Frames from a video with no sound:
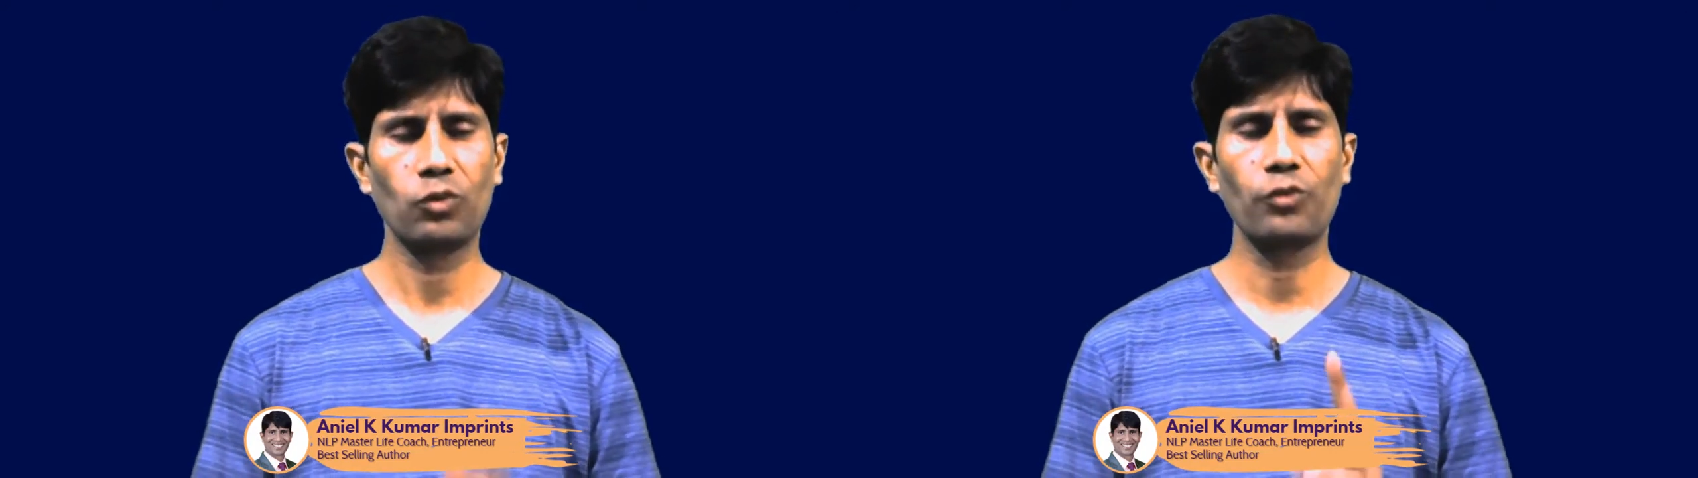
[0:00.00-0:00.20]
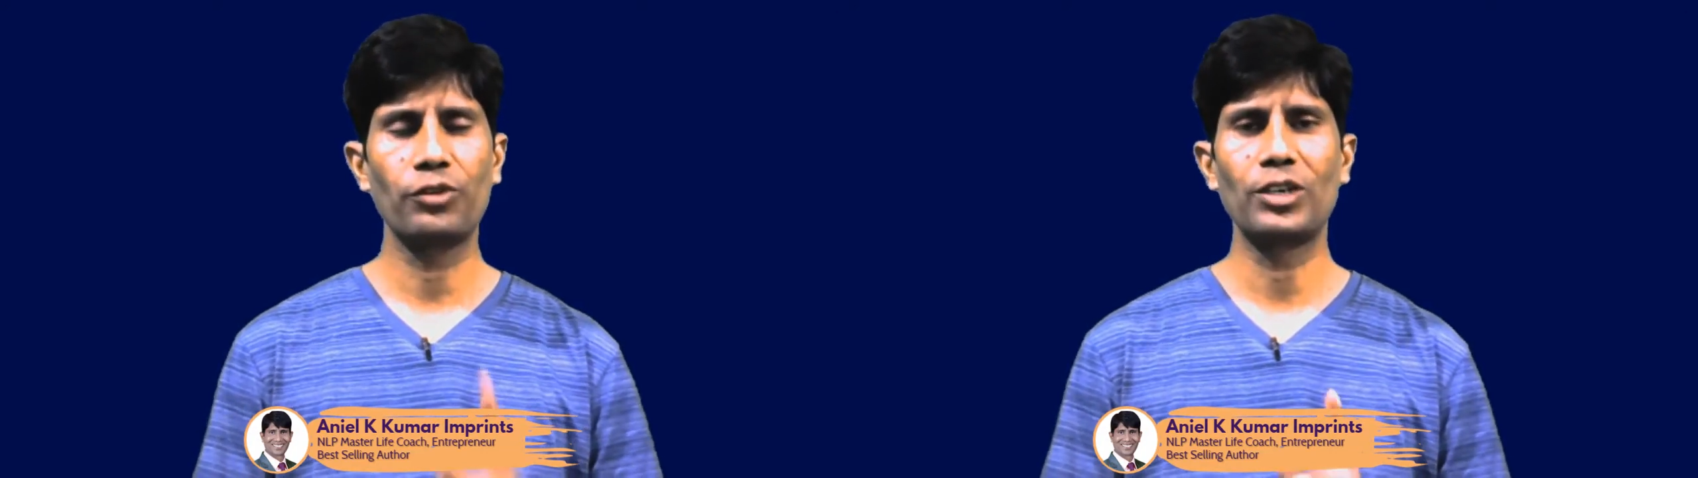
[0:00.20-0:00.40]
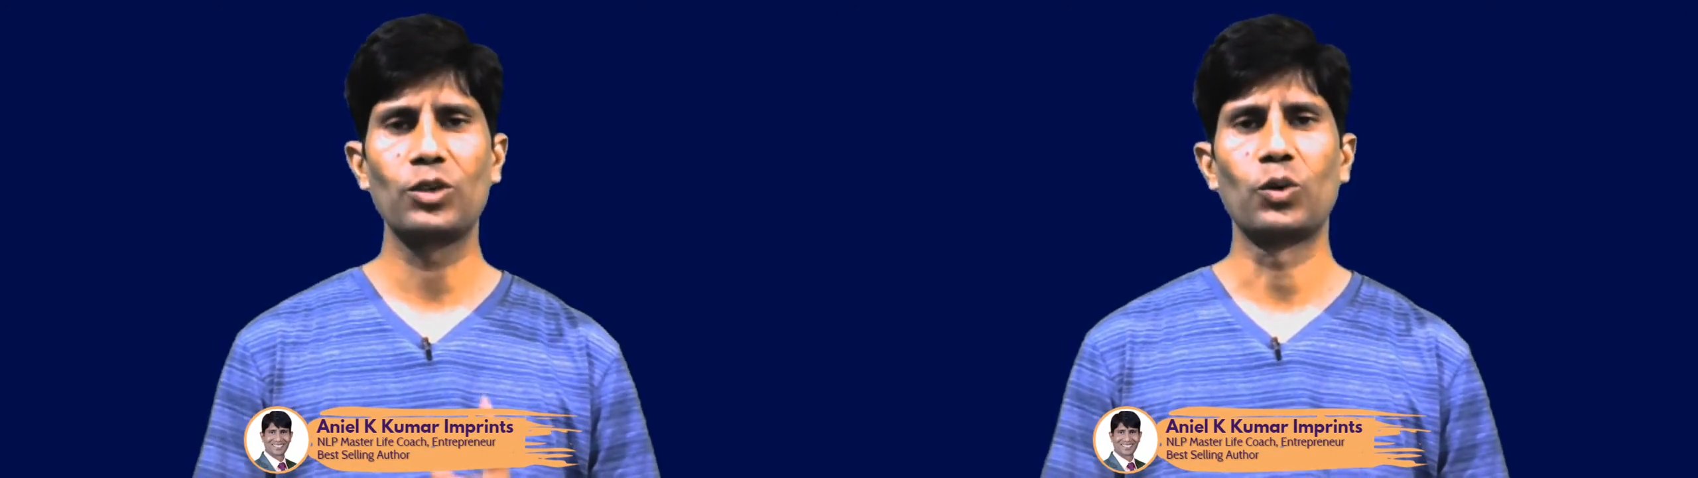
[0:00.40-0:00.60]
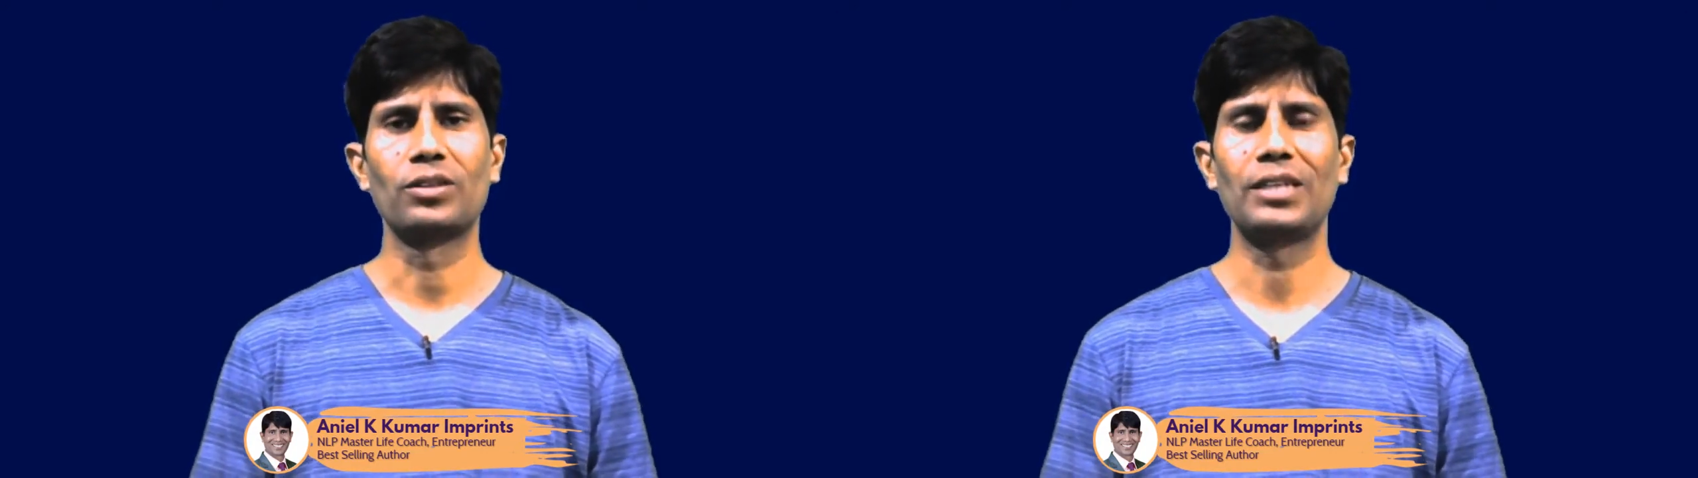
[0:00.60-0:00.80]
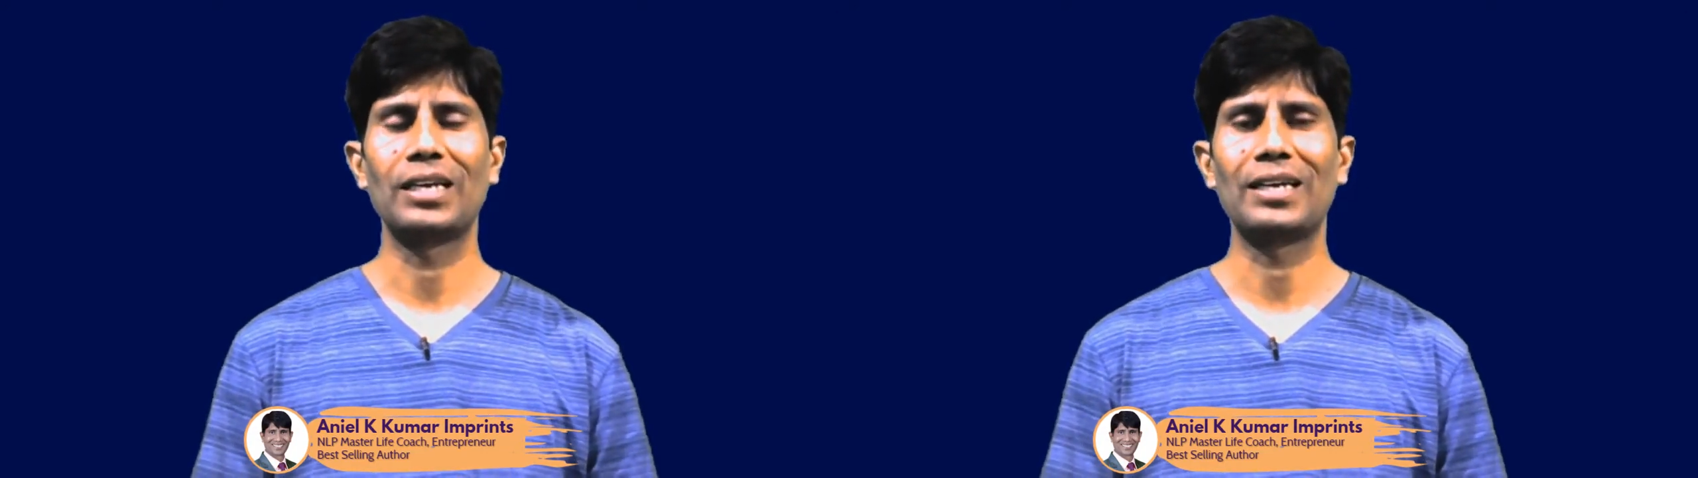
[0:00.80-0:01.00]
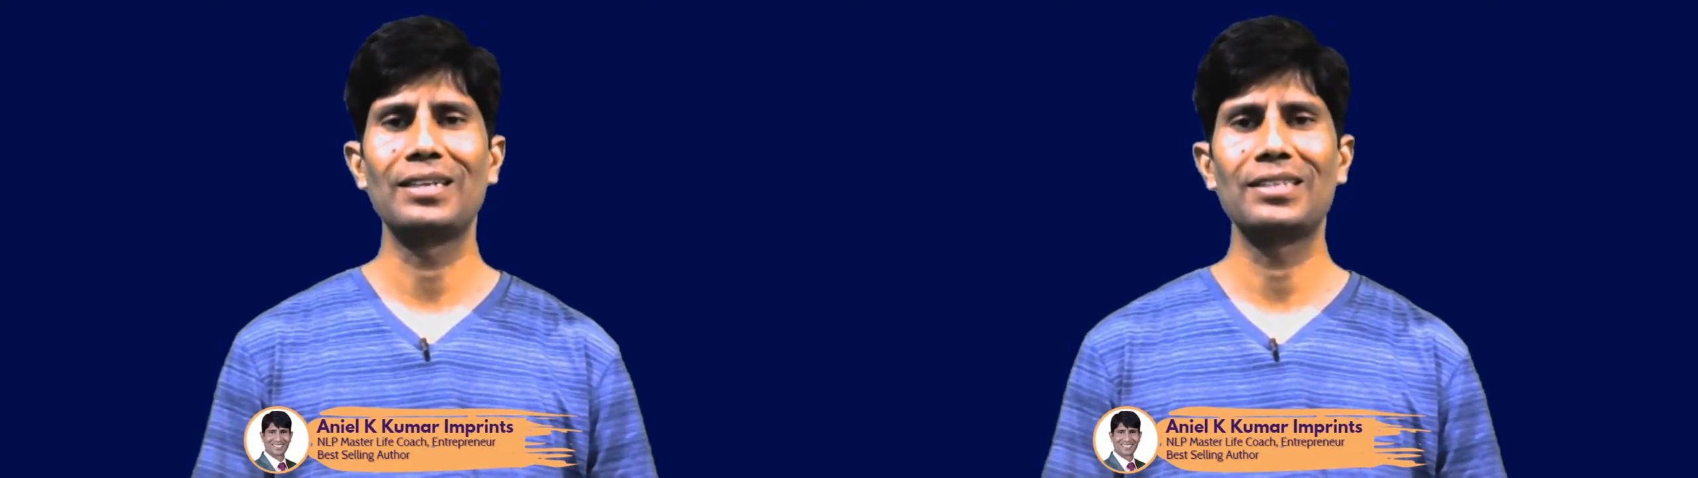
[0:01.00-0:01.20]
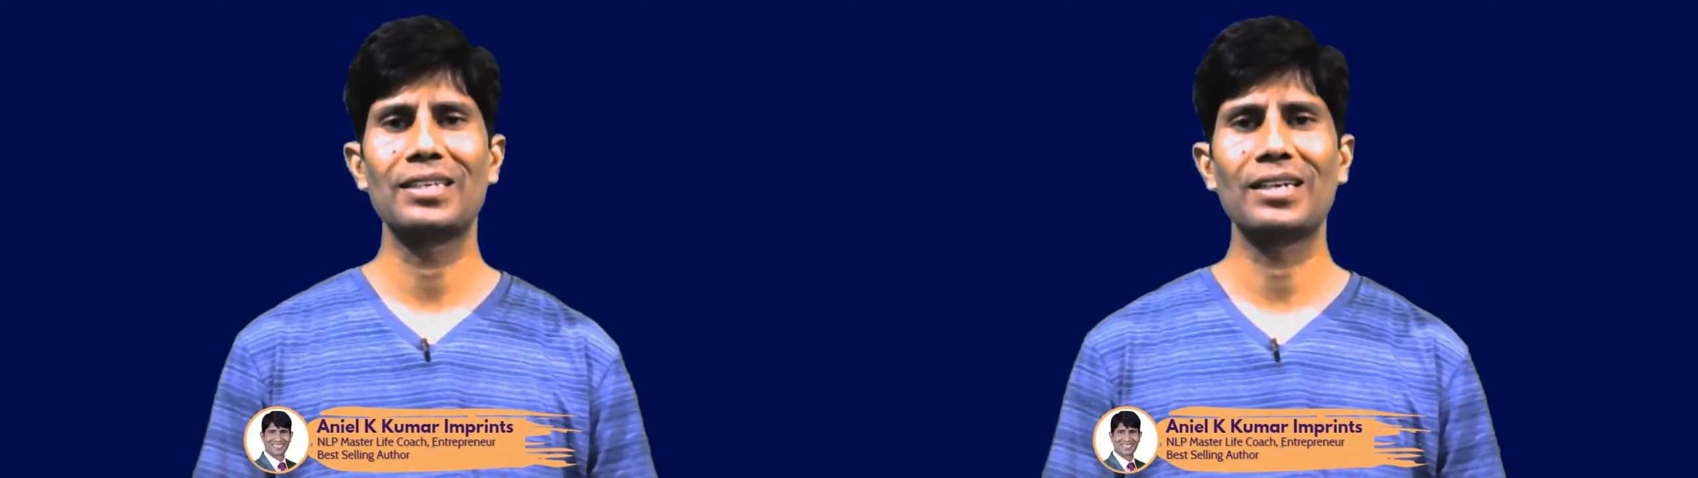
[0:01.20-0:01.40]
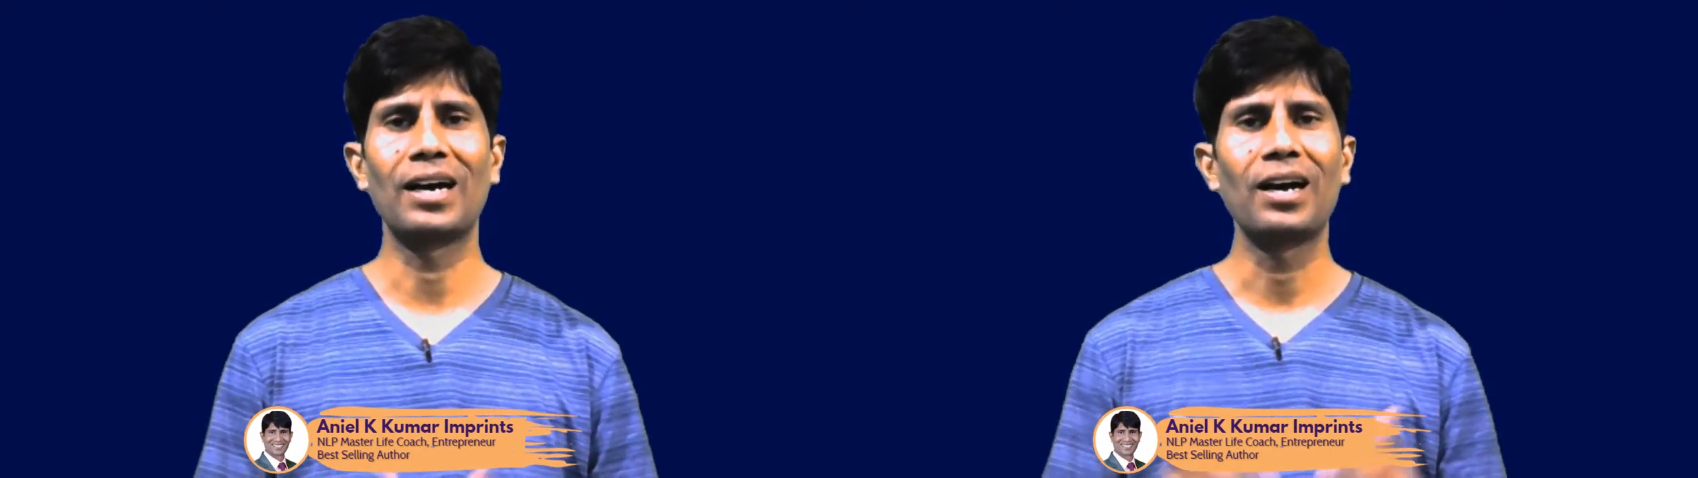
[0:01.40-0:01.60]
वो वीडियो देख लीजिएगा